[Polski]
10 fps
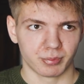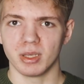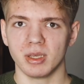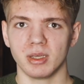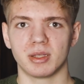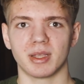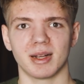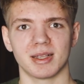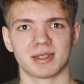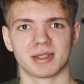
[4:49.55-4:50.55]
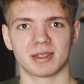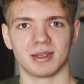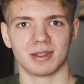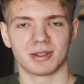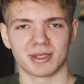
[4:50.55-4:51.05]
I teraz
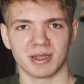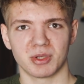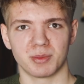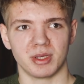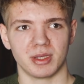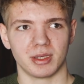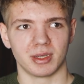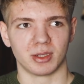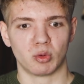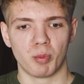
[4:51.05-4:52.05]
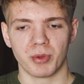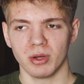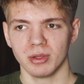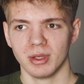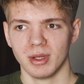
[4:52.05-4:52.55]
y, to zabrzmi
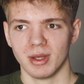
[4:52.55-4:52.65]
głupio,